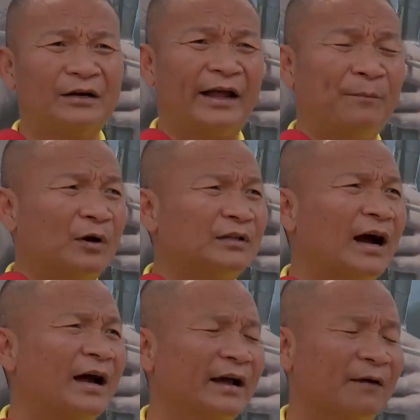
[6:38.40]
เอ็มเขาตั้
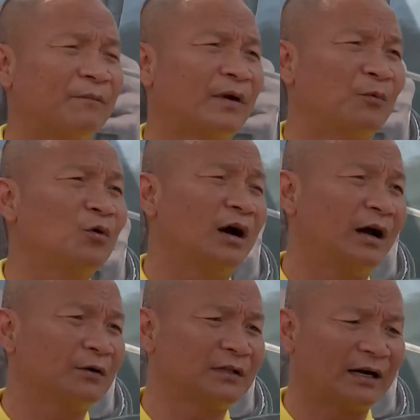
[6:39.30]
งให้กับลูกเขย
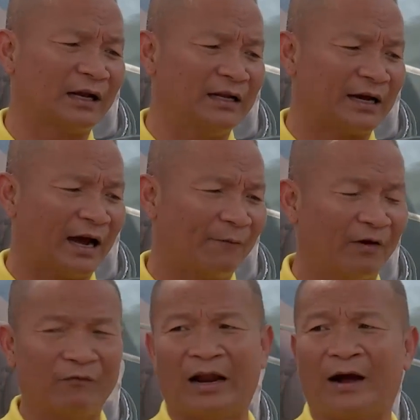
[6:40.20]
เขาตั้งนาฬิกา
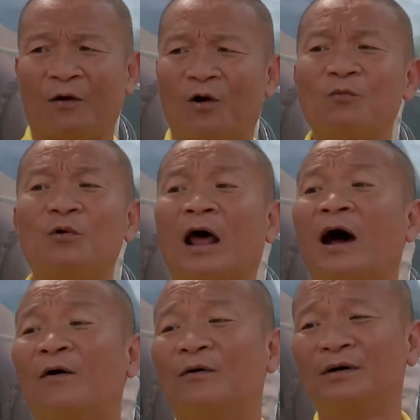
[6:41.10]
วันเวลาของครอบครัวเรา
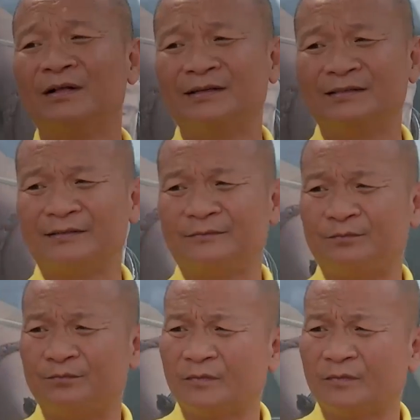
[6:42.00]
เหมือนใครครับ